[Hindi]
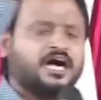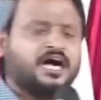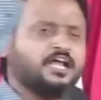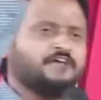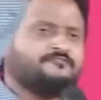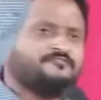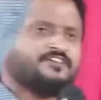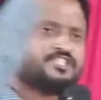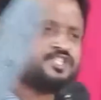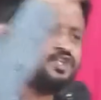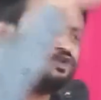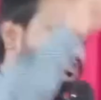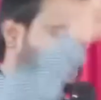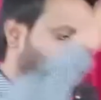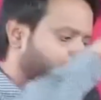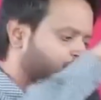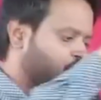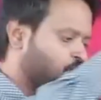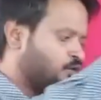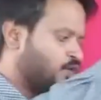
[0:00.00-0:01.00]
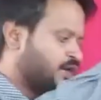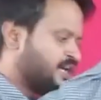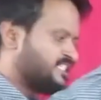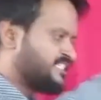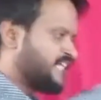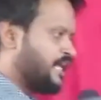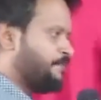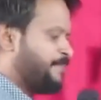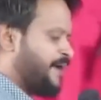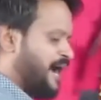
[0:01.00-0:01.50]
इफिसियोस के लोगों के
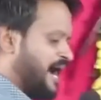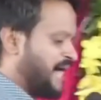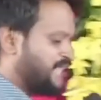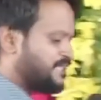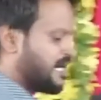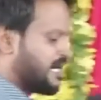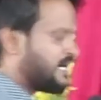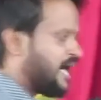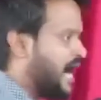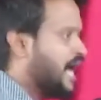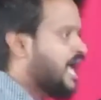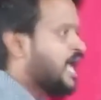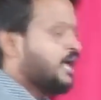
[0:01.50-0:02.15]
सर पे हाथ रखा